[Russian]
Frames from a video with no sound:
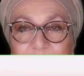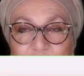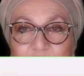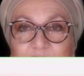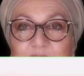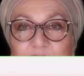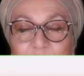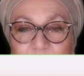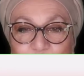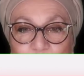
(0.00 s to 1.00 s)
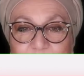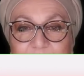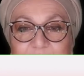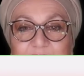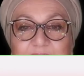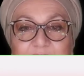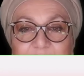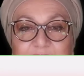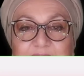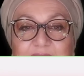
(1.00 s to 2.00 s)
Их внутренний
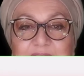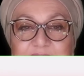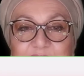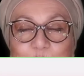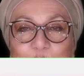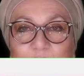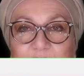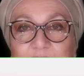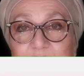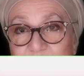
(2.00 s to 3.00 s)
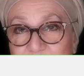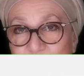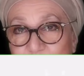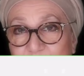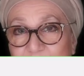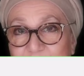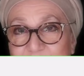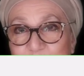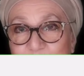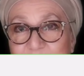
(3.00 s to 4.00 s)
китайский порт. За что
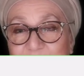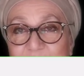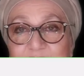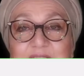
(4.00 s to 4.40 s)
дрались, друзья?